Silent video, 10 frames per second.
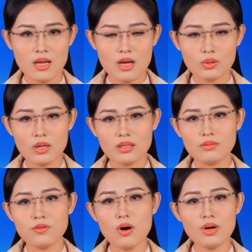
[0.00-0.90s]
Toàn thành
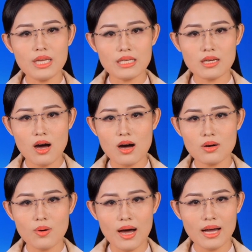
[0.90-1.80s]
phố hiện có
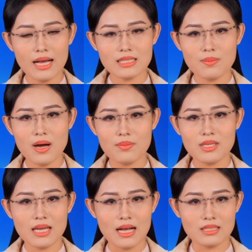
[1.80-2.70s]
khoảng hai trăm hai mươi
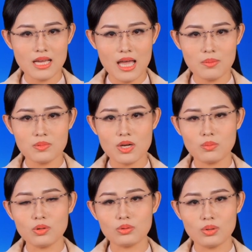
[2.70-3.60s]
nghìn trẻ em
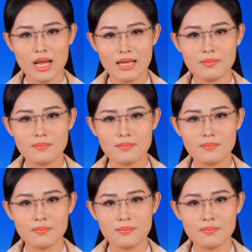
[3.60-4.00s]
trong độ tuổi này.